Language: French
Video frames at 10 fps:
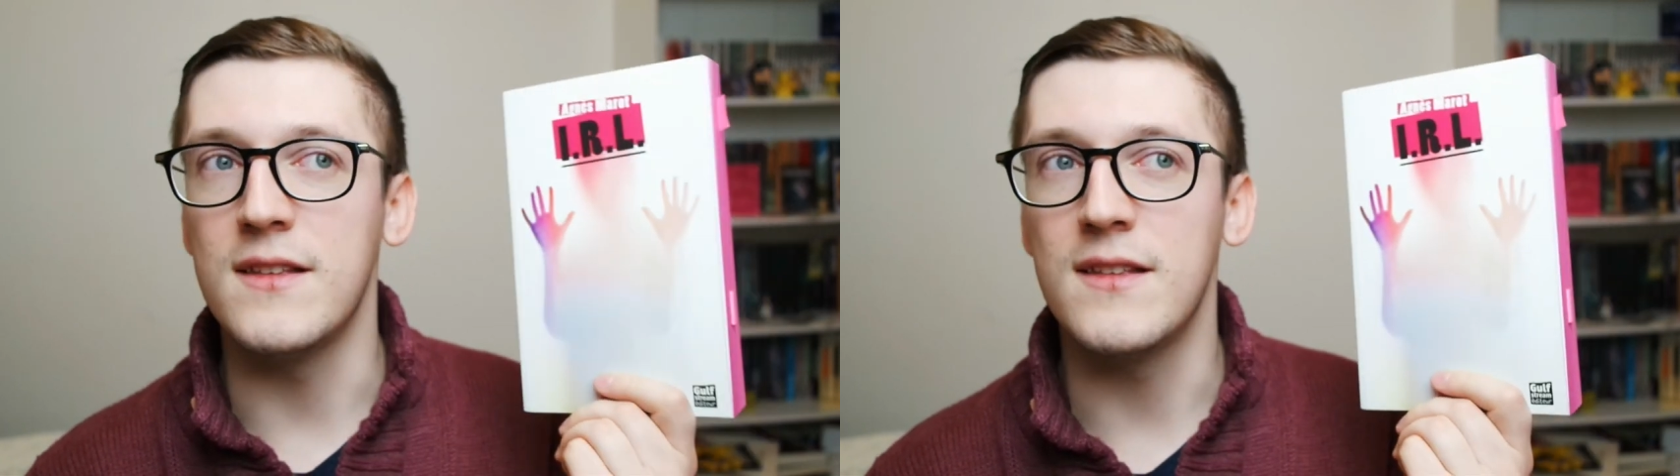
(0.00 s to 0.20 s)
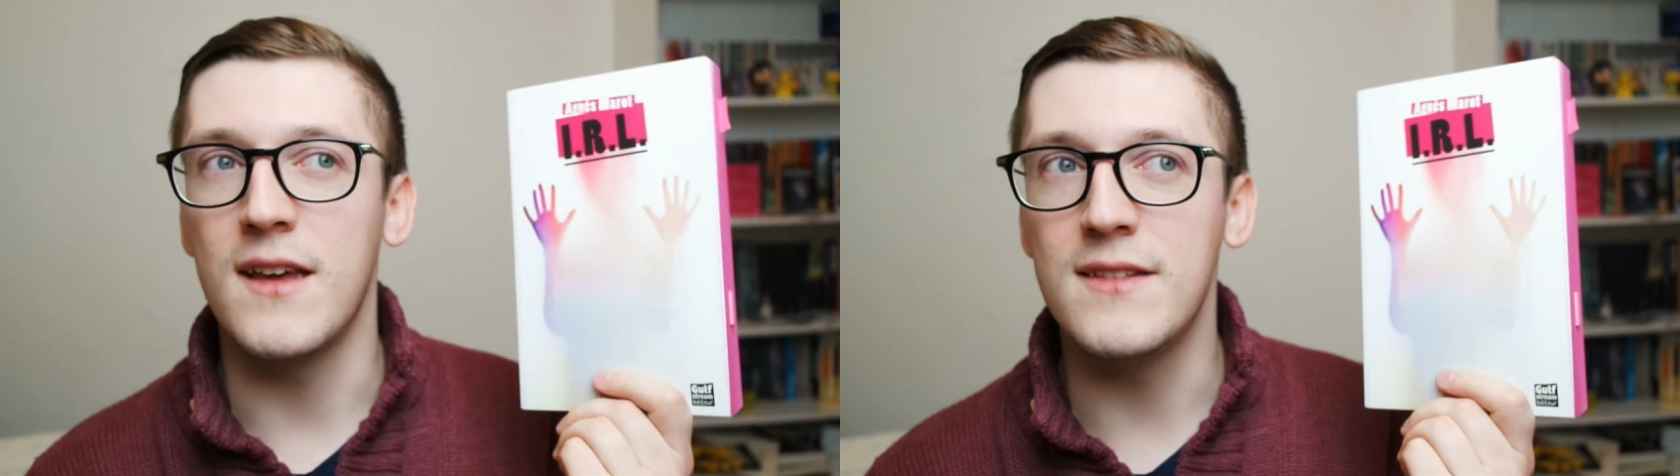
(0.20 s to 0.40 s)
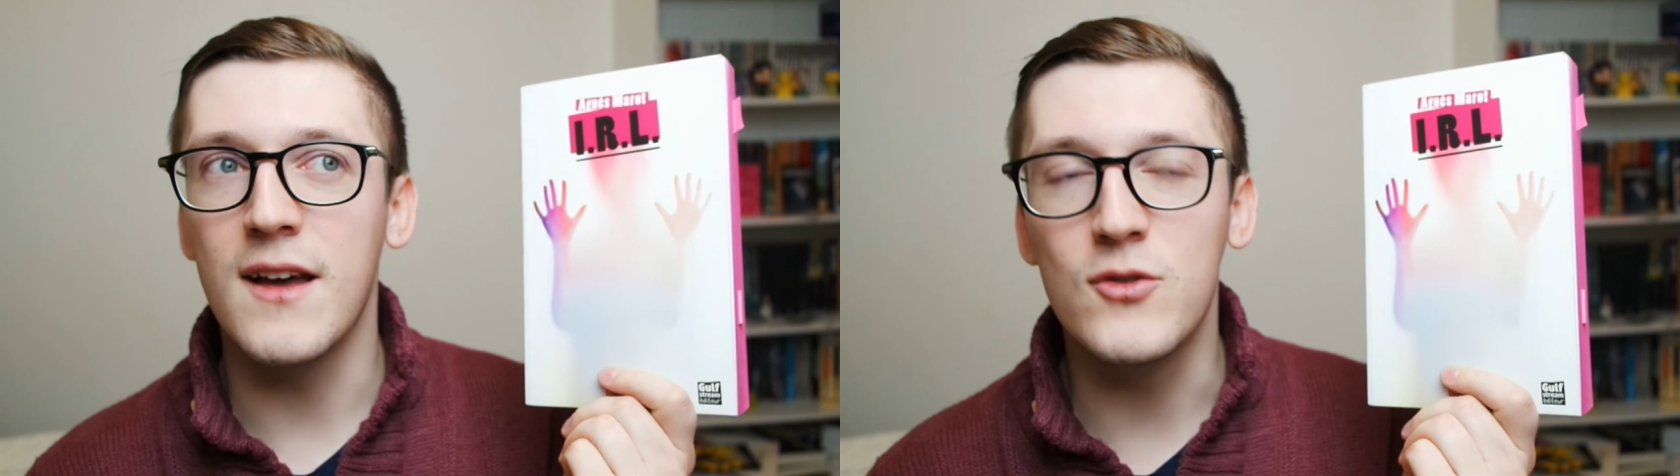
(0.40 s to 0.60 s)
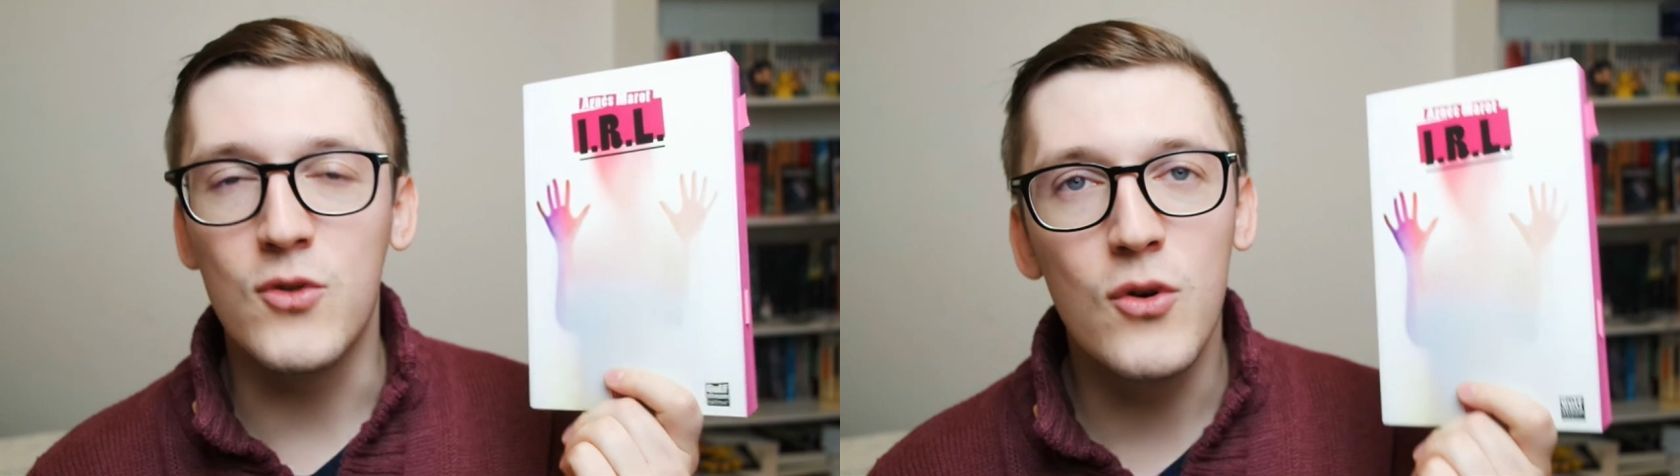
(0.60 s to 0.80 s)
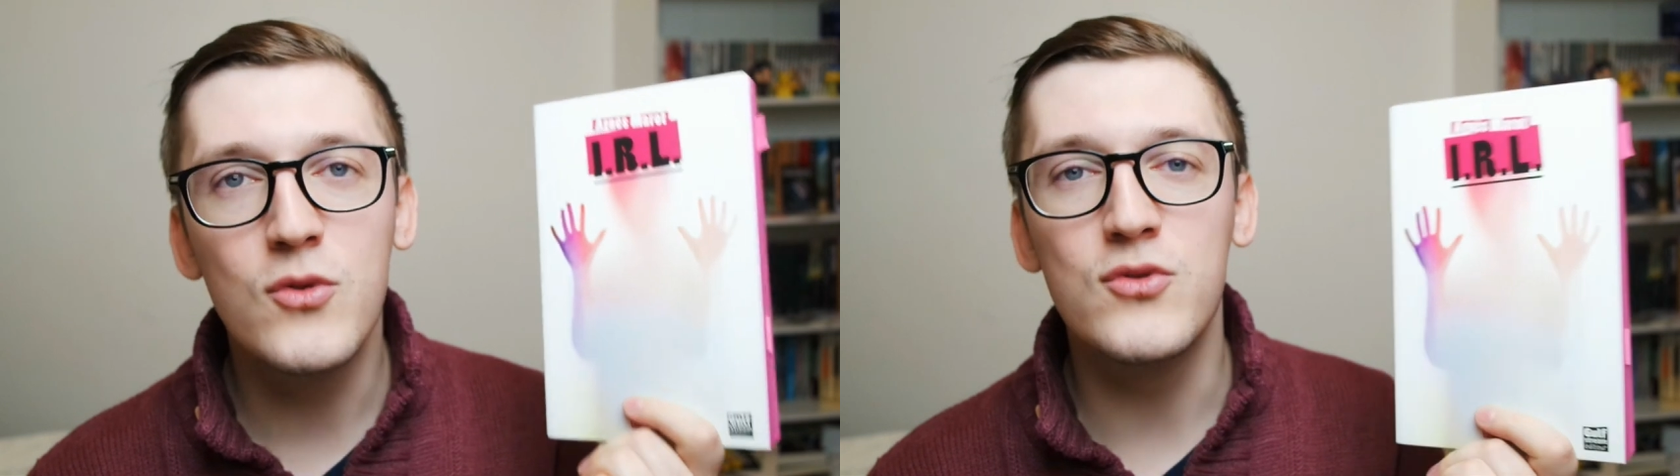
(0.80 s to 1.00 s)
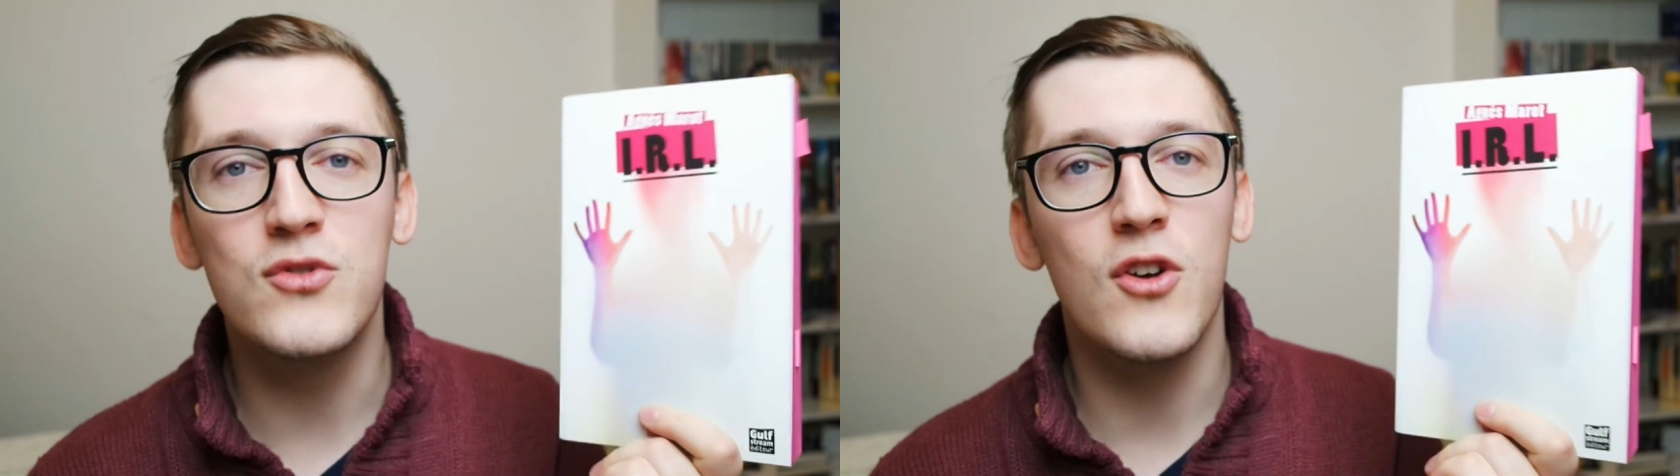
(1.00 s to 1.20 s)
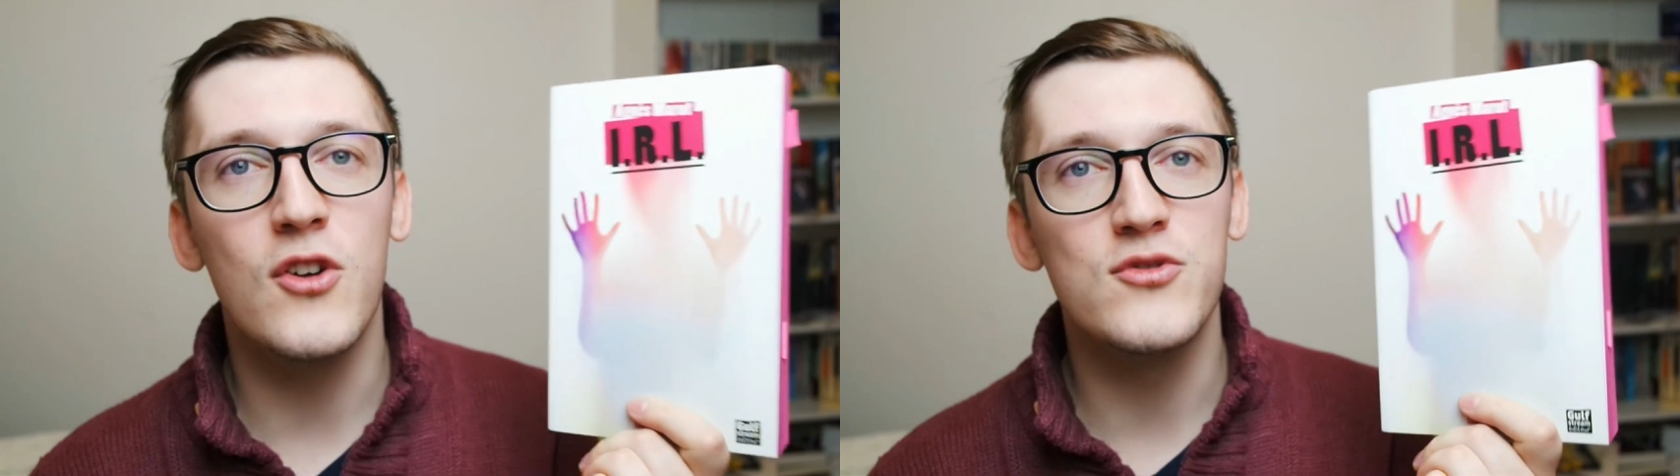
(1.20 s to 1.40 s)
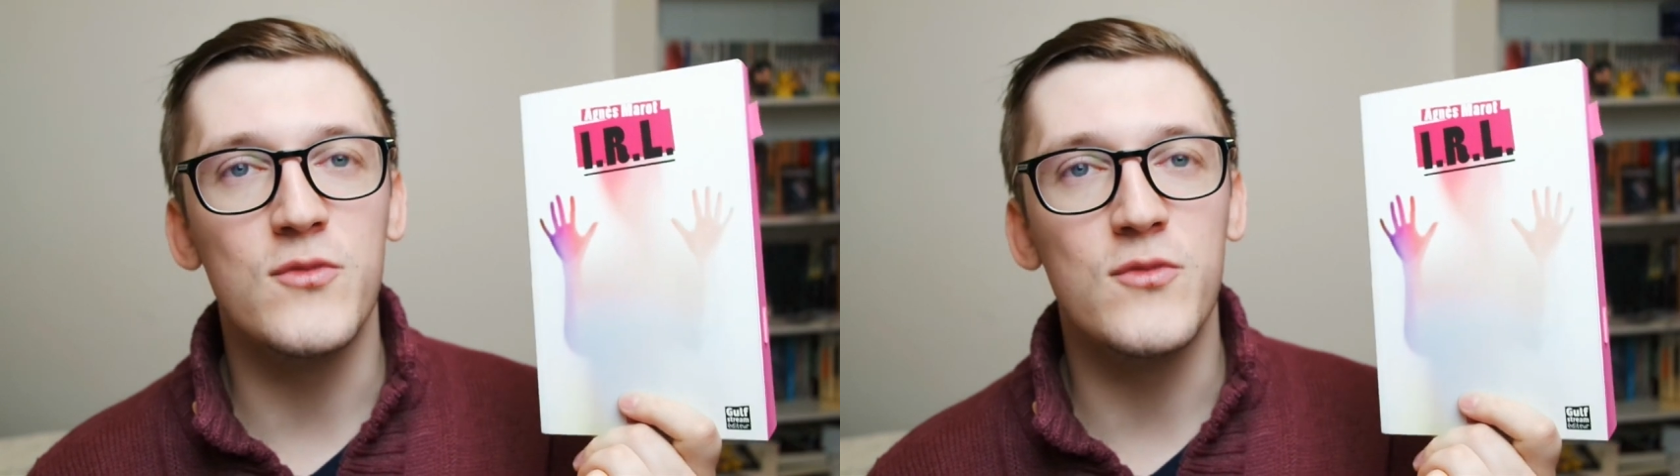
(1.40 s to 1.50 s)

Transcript: ça a été un gros coup de cœur.